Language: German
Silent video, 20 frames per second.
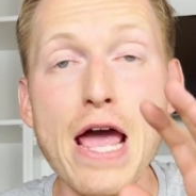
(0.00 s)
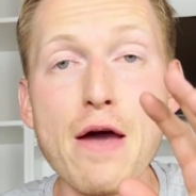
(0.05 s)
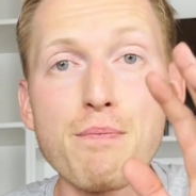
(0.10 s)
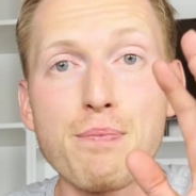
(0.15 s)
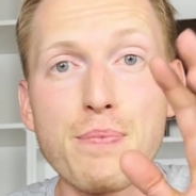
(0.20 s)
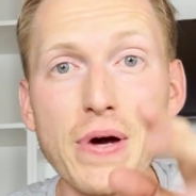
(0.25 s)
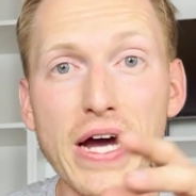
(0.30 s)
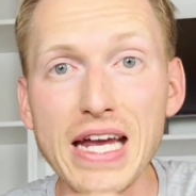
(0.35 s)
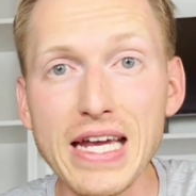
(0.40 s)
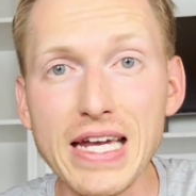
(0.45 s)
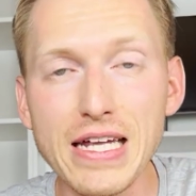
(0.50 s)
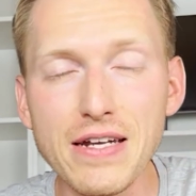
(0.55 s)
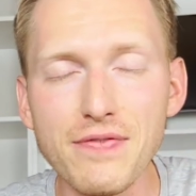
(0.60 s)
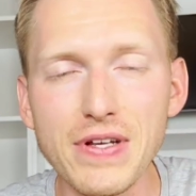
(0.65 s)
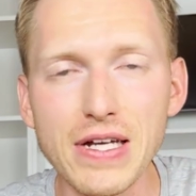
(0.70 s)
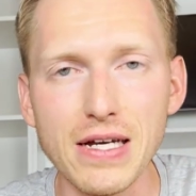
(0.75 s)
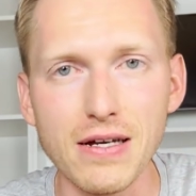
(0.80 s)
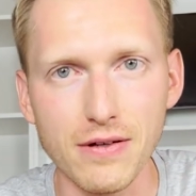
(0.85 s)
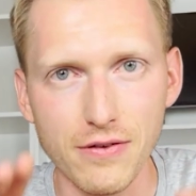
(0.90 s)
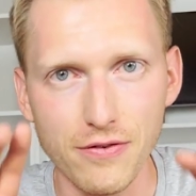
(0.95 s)
bringen
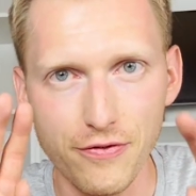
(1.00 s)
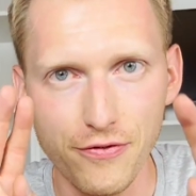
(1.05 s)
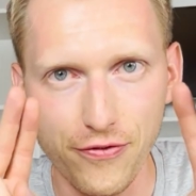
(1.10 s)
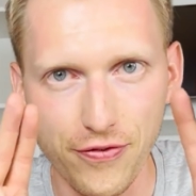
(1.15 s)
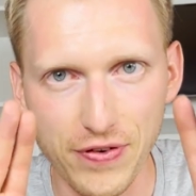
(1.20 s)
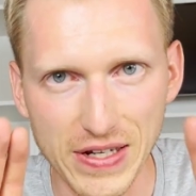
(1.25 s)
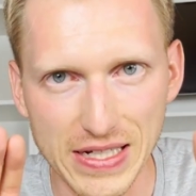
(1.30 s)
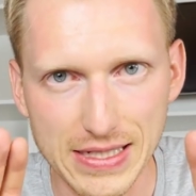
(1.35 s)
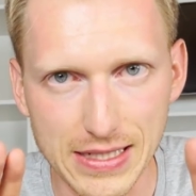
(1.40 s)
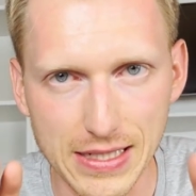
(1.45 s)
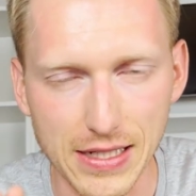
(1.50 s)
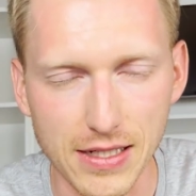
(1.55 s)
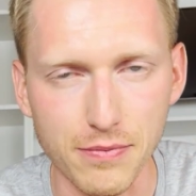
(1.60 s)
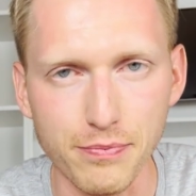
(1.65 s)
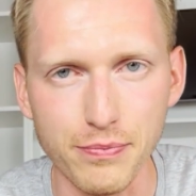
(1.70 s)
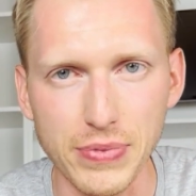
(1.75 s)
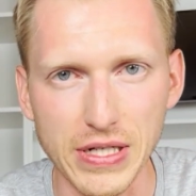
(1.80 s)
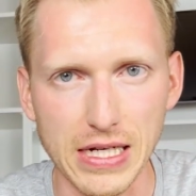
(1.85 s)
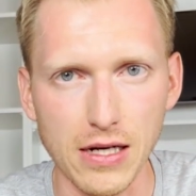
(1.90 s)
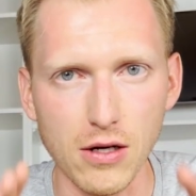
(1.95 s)
wir, festhalten
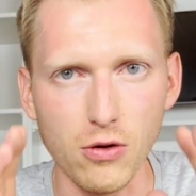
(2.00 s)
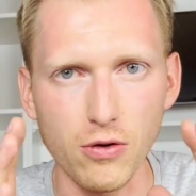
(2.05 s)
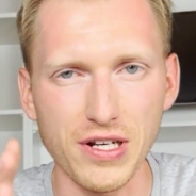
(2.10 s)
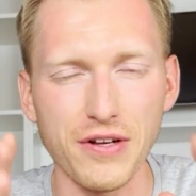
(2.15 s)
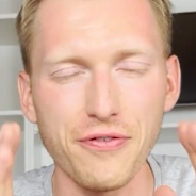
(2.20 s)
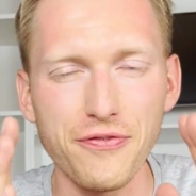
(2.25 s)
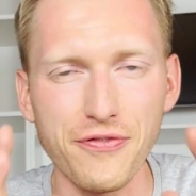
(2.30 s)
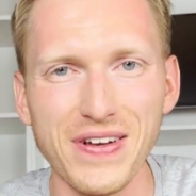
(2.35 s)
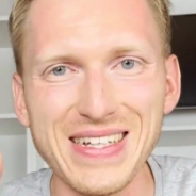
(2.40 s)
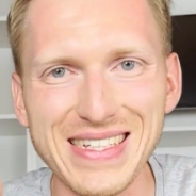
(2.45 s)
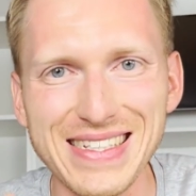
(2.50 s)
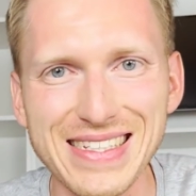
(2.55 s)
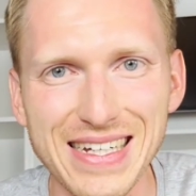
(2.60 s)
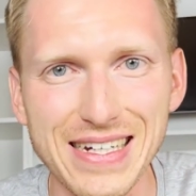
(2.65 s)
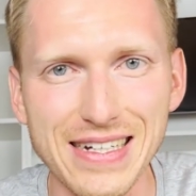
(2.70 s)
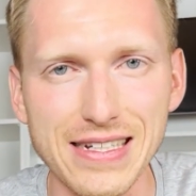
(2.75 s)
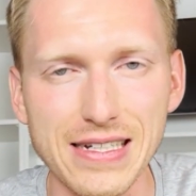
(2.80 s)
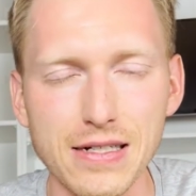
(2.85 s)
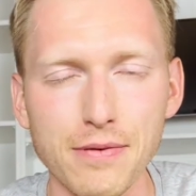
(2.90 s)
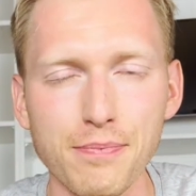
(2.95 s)
bitte Leute,
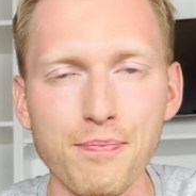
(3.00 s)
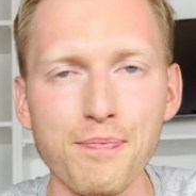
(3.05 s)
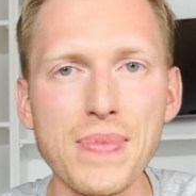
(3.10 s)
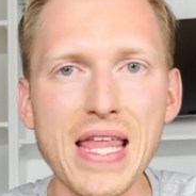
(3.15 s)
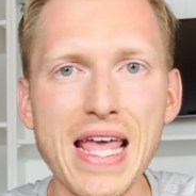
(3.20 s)
festhalten,